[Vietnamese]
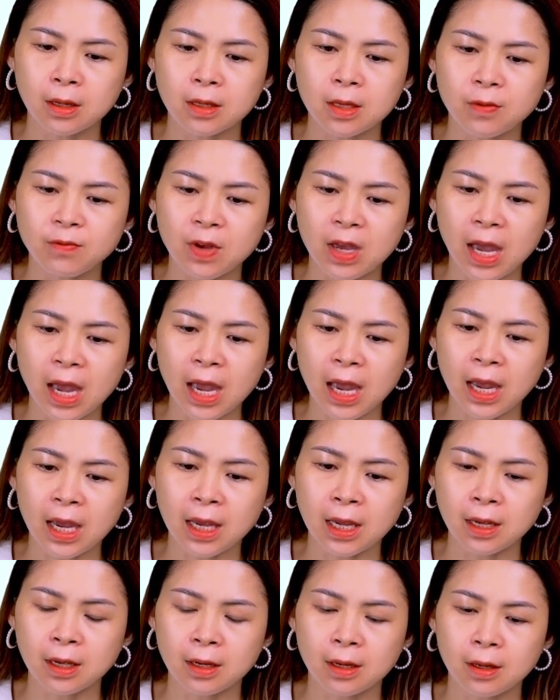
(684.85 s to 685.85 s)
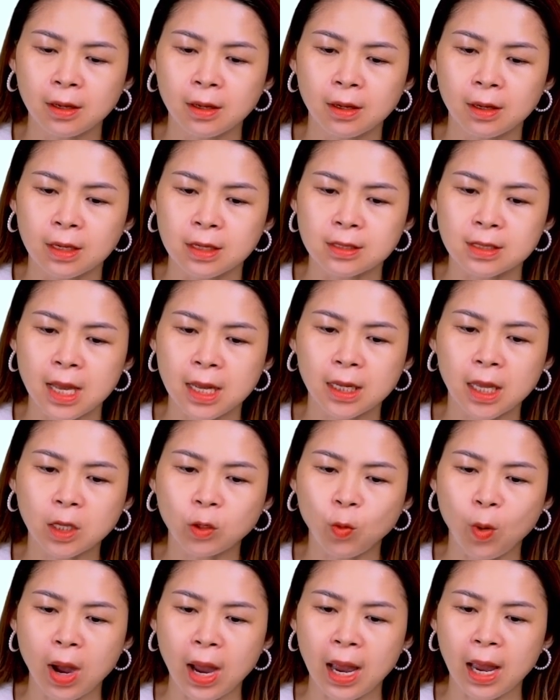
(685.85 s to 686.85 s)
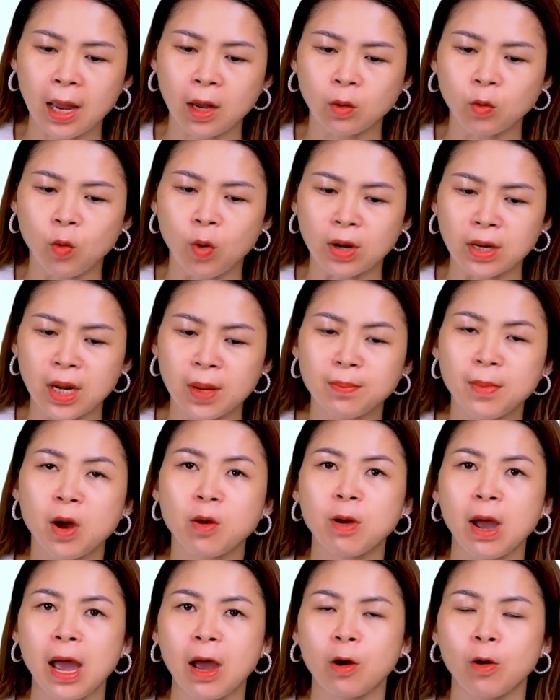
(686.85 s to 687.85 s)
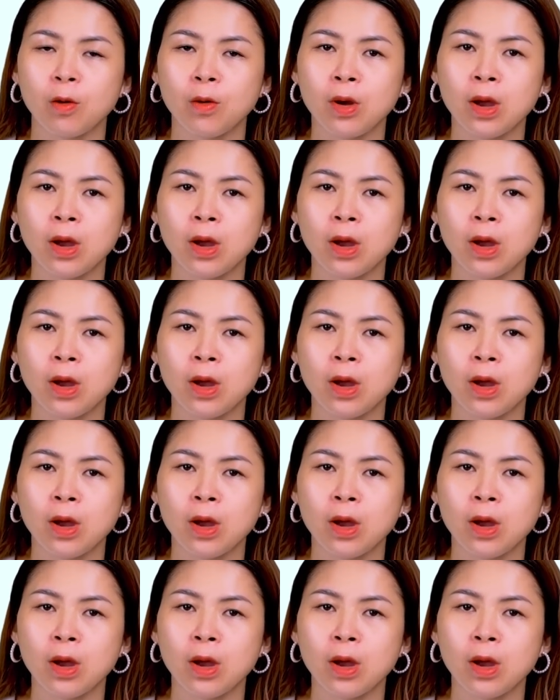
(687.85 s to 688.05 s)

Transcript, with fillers: Nhân với hai, ra kết quả của năm bao gạo.